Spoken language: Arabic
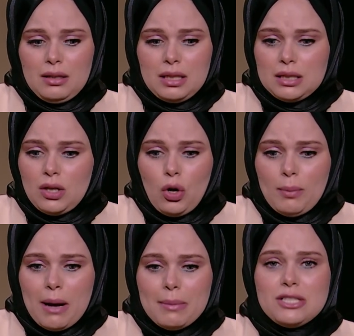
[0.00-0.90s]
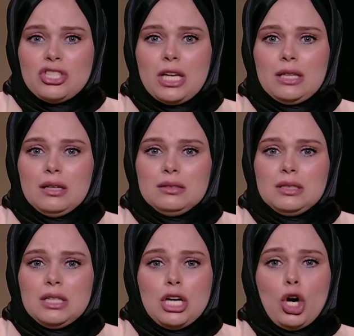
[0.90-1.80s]
لكن هو ما عملش كده
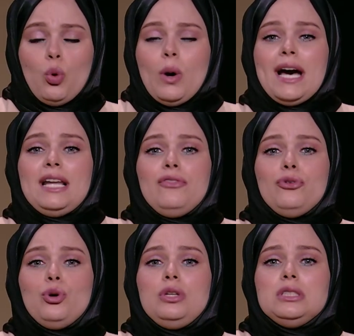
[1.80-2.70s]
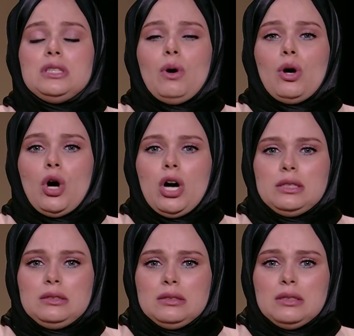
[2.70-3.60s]
هو خلف كل
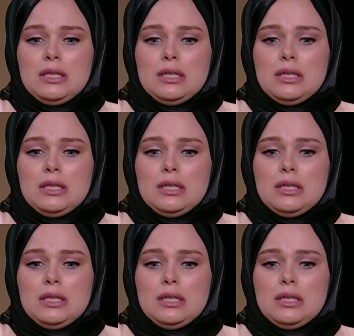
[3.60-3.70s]
التوقعات